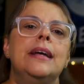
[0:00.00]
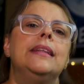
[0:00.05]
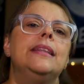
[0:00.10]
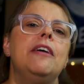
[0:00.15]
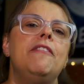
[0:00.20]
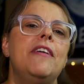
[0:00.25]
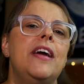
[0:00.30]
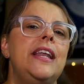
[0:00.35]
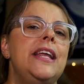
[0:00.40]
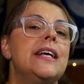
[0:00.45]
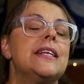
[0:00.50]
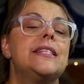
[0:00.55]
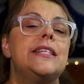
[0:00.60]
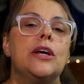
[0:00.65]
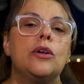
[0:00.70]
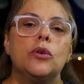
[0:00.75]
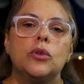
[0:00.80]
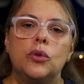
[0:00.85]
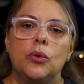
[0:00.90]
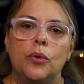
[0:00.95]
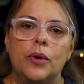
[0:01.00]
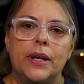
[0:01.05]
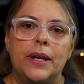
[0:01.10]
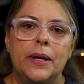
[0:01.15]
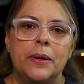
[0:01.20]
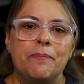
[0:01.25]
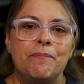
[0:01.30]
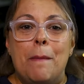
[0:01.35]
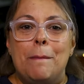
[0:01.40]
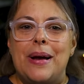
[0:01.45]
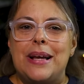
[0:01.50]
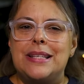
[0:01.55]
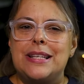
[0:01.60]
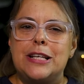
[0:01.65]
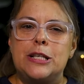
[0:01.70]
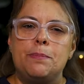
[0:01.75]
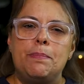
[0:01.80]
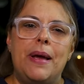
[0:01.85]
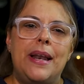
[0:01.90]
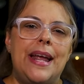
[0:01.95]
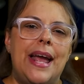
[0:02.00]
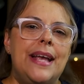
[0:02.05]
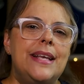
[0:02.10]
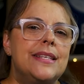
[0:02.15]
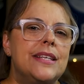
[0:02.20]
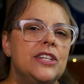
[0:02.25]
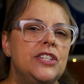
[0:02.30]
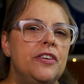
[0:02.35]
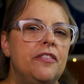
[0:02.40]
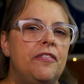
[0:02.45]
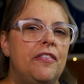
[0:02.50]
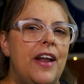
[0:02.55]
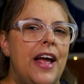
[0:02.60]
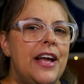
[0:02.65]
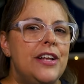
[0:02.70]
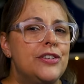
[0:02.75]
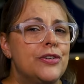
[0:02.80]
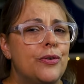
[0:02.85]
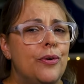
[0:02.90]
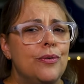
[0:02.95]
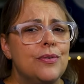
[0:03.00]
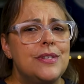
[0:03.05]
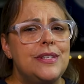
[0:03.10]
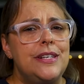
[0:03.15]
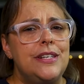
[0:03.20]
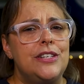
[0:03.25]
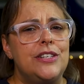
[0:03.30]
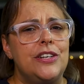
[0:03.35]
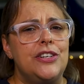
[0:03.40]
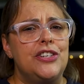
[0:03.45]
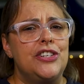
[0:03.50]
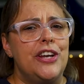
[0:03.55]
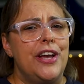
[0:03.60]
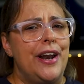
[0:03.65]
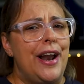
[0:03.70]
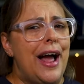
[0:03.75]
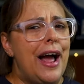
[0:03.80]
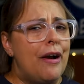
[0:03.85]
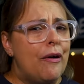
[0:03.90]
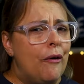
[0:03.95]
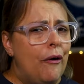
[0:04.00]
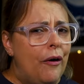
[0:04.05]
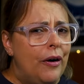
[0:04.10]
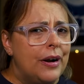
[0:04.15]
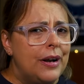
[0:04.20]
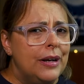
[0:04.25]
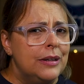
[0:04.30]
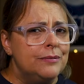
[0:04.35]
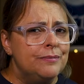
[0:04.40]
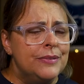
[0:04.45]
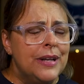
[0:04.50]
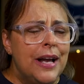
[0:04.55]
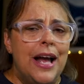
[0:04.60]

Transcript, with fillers: deveria ser o Duque, mas a experiência de Fred consiste em cheirar coca,